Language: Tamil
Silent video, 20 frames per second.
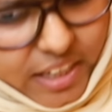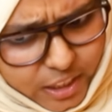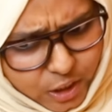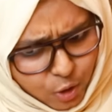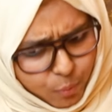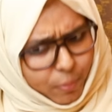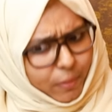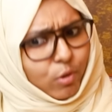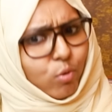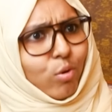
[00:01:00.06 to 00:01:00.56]

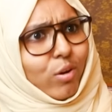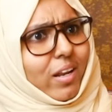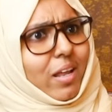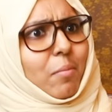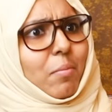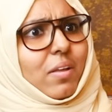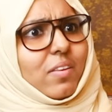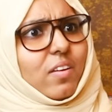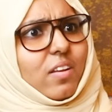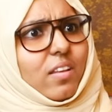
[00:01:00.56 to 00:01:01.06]
ரெண்டு பேரும் ஒரே
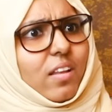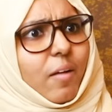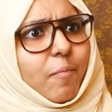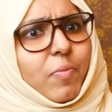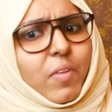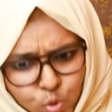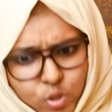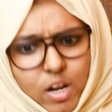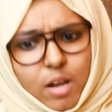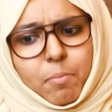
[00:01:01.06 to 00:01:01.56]
மாதிரி தான்
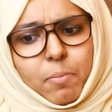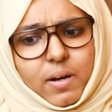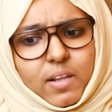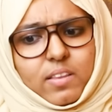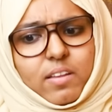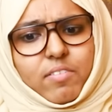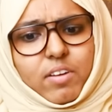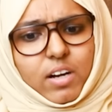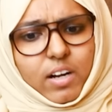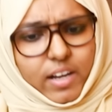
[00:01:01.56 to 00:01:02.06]
ஊழல்
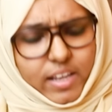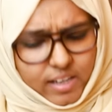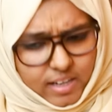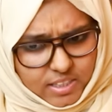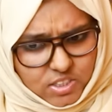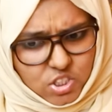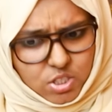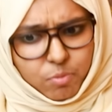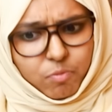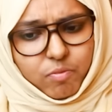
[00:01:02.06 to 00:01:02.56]
படிந்தவர்களை
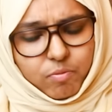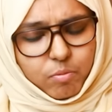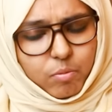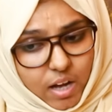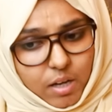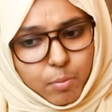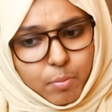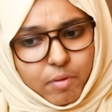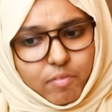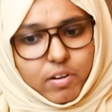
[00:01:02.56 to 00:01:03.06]
லஞ்சம்
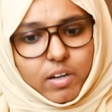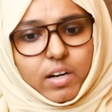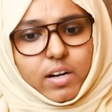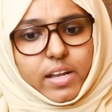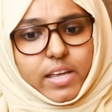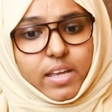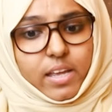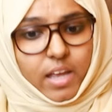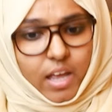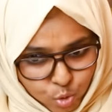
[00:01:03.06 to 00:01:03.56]

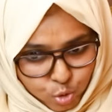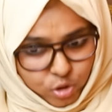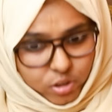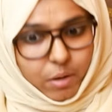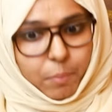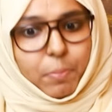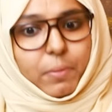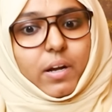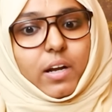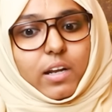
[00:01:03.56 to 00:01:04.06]
வாங்குபவர்களை
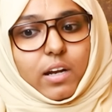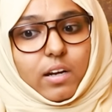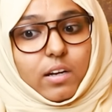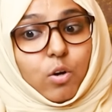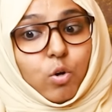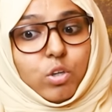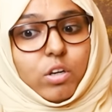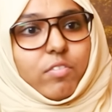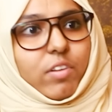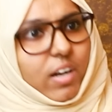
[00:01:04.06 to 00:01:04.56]
குற்ற
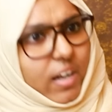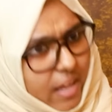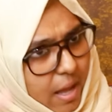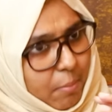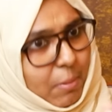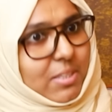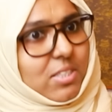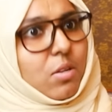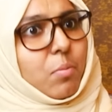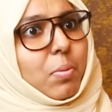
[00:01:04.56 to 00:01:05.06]
பின்னணிகள் கொண்டவர்களை
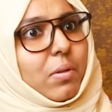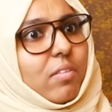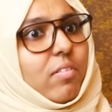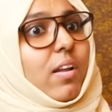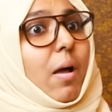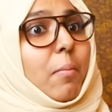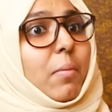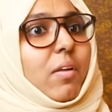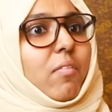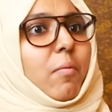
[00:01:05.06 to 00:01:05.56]
அமைச்சர்
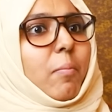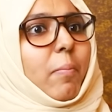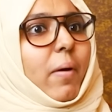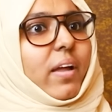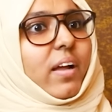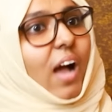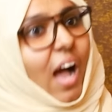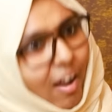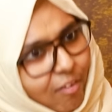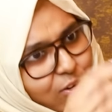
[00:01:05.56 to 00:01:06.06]
பதவியில் அமர
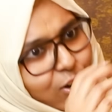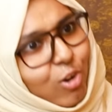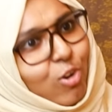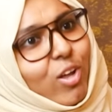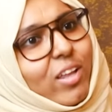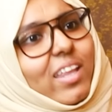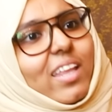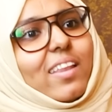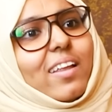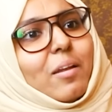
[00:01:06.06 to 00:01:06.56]
வைப்பாங்க
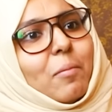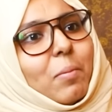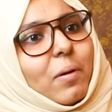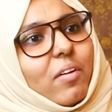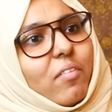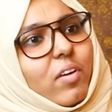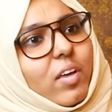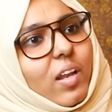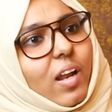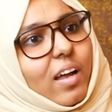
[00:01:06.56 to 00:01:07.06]
அவங்களும் அதே தானே
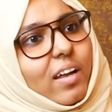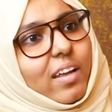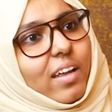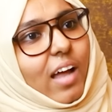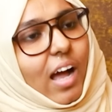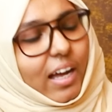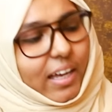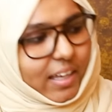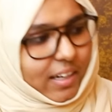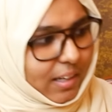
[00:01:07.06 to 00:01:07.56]
பண்ண வைக்கிறாங்க
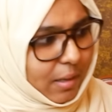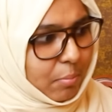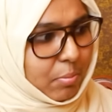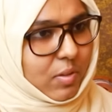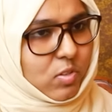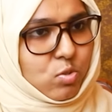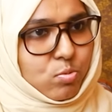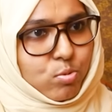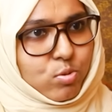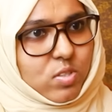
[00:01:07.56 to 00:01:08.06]
அங்க இருக்க
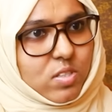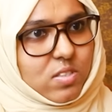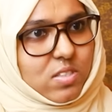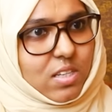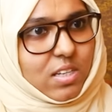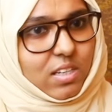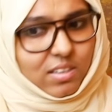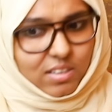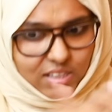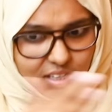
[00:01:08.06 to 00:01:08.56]
பிரிஜ் பூஷன்
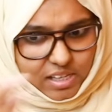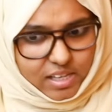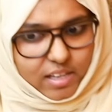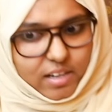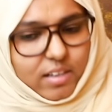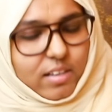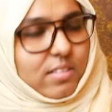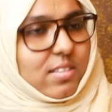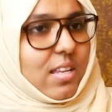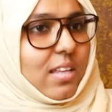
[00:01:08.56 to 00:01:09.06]
சிங் இங்க
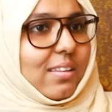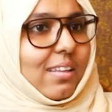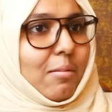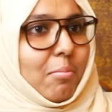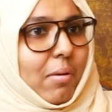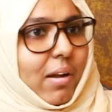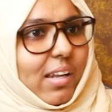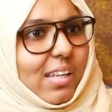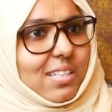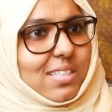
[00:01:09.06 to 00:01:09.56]
இருக்கிற
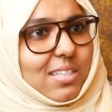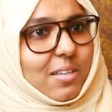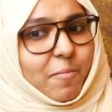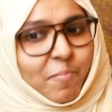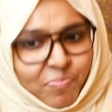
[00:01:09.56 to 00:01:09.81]
செந்தில் பாலாஜி